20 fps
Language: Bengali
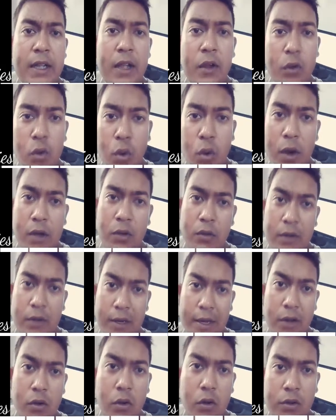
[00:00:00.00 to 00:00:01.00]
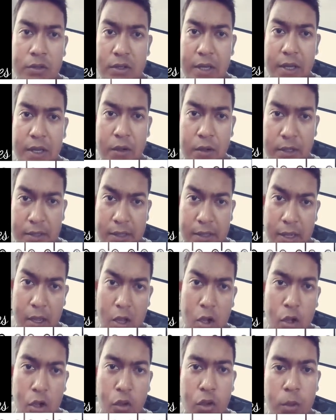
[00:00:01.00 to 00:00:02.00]
গোয়া টোটালি কস্টলি হয়ে যায়
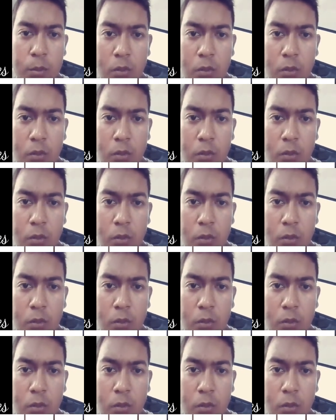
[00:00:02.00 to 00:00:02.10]
তো